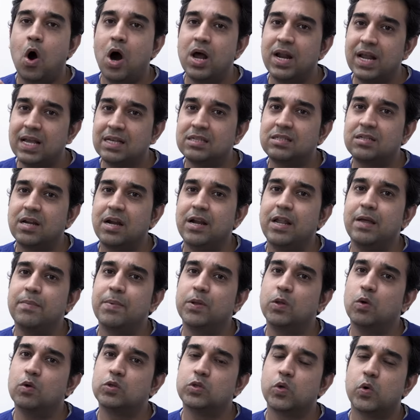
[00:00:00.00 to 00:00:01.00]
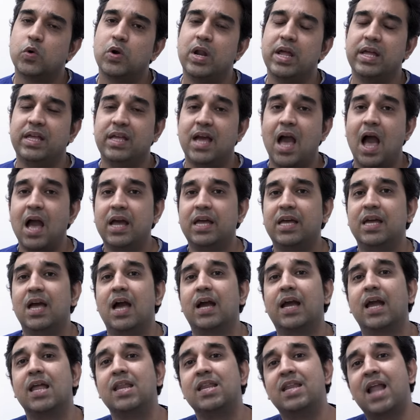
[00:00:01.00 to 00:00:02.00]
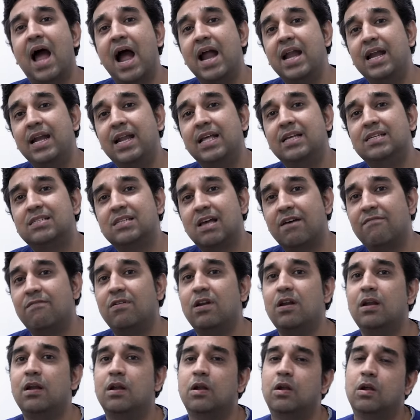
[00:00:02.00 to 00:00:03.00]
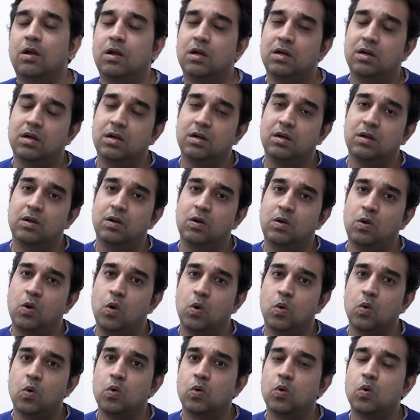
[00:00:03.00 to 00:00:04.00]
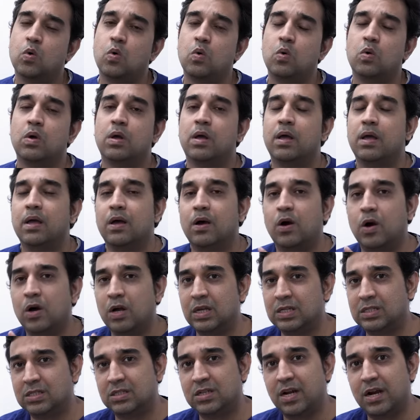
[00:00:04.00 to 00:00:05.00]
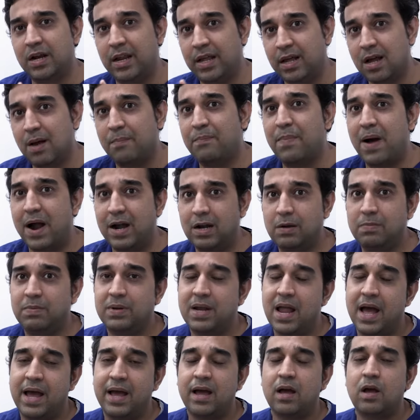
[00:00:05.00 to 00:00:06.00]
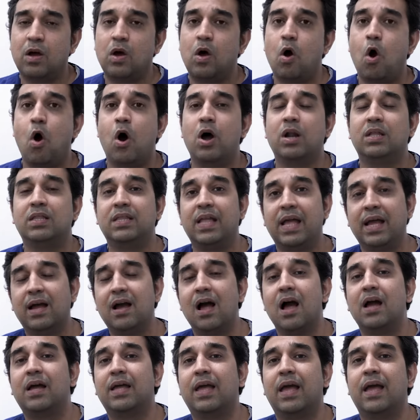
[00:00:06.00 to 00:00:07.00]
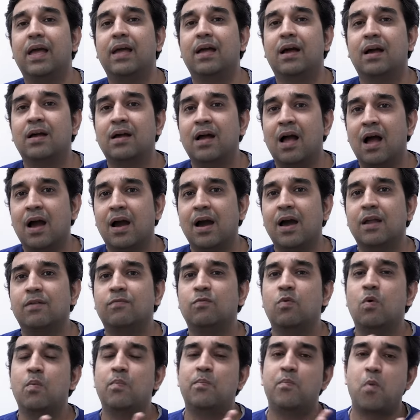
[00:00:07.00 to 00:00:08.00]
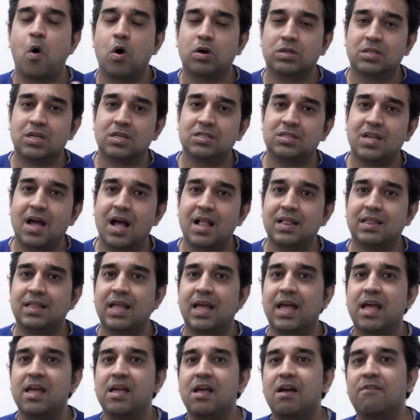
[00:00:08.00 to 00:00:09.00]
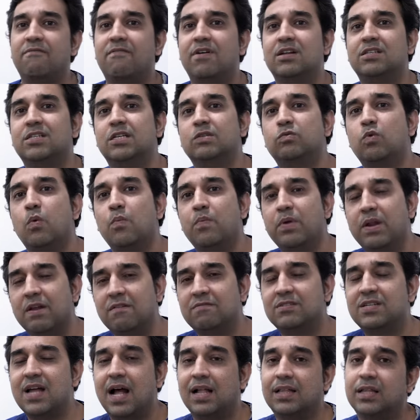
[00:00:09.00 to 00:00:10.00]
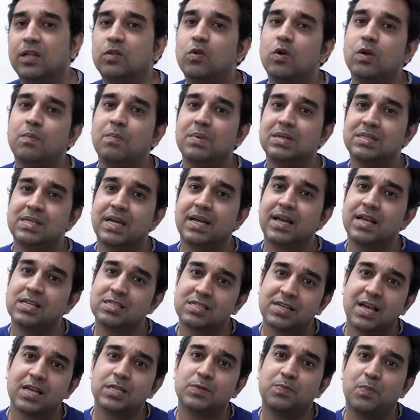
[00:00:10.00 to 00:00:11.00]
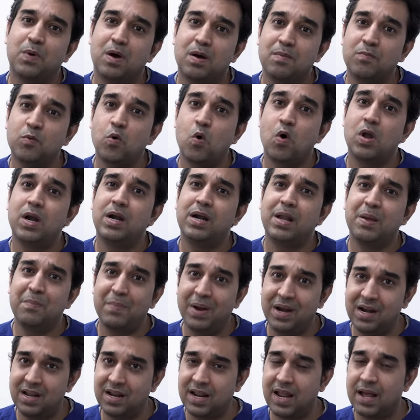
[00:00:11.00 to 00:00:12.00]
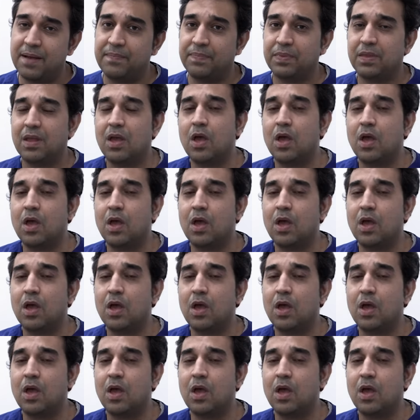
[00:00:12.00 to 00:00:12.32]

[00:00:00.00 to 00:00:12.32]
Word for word: और इस स्टडी में दोस्तों उन्होंने क्या किया कि 97 लोगों को इस स्टडी का पार्ट बनाया और देखा कि अगर वो बॉक्सर्स डालते हैं या वर्सेस वो ब्रीफ्स डालते हैं तो इनमें से किस किस पर्म क्वालिटी बेटर है